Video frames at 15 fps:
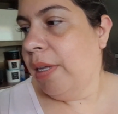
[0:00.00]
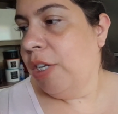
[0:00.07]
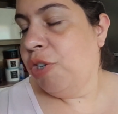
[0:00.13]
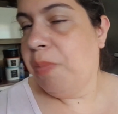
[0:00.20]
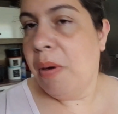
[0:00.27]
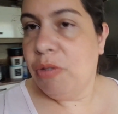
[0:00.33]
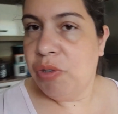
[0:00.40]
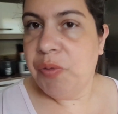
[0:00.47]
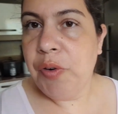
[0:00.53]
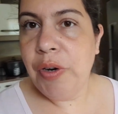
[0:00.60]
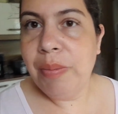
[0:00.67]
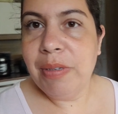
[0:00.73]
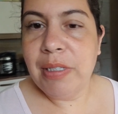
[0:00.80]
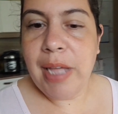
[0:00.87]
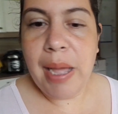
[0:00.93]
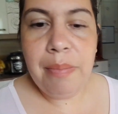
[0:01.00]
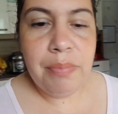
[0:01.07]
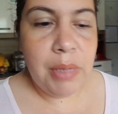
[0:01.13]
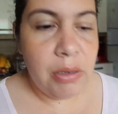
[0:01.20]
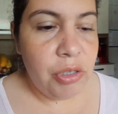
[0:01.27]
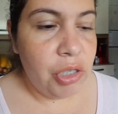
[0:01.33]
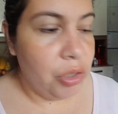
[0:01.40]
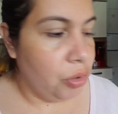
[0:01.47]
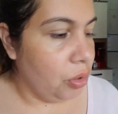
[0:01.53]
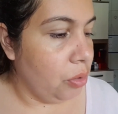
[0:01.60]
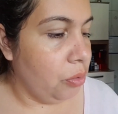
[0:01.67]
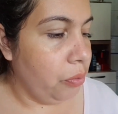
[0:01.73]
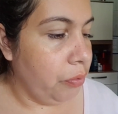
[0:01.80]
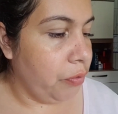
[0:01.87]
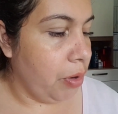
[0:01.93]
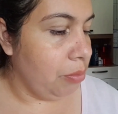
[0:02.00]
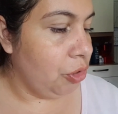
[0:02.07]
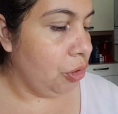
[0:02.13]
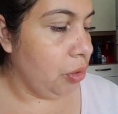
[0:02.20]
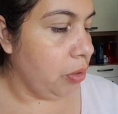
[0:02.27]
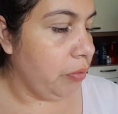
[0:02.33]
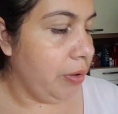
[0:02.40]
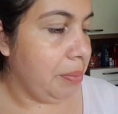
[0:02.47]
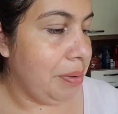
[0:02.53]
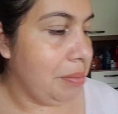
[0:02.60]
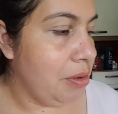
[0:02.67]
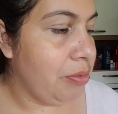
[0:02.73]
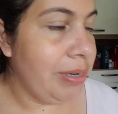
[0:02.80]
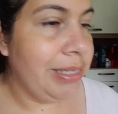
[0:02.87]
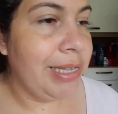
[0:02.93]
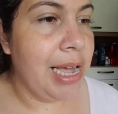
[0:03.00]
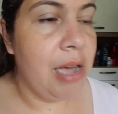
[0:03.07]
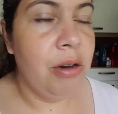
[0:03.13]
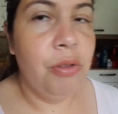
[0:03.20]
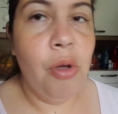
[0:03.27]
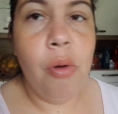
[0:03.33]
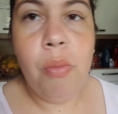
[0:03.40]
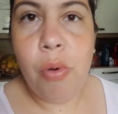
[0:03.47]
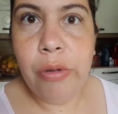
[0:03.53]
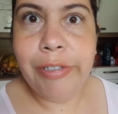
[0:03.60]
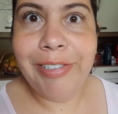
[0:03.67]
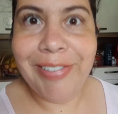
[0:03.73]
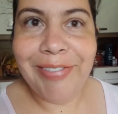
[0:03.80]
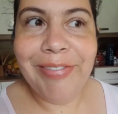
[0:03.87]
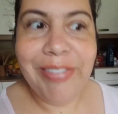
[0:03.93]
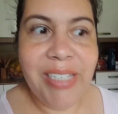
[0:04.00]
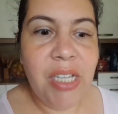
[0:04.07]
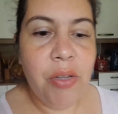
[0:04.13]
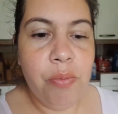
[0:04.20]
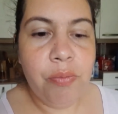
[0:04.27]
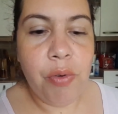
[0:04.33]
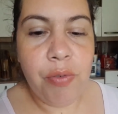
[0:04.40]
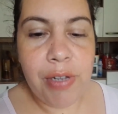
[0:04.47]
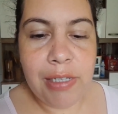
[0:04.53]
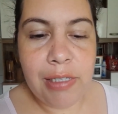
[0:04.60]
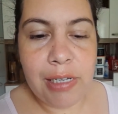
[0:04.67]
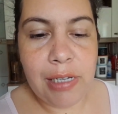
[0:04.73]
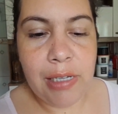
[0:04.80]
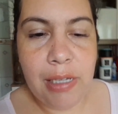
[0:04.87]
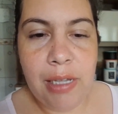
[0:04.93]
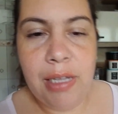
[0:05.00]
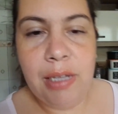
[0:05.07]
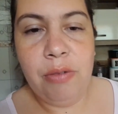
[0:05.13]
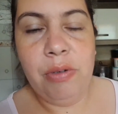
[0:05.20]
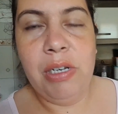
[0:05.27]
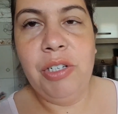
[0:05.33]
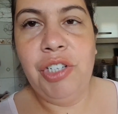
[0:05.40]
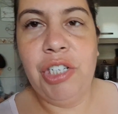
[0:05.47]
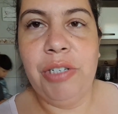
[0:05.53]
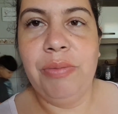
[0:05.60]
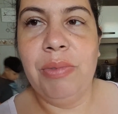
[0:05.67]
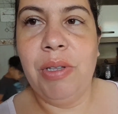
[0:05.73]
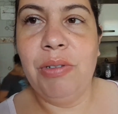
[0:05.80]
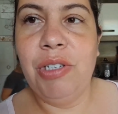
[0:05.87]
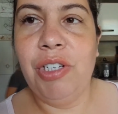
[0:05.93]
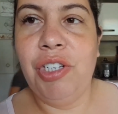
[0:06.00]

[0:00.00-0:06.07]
de pão de forma, sabe? Então eu já estou com fome de novo. Aí pra me aguentar a hora do almoço, vou fazer um lanchinho. Então,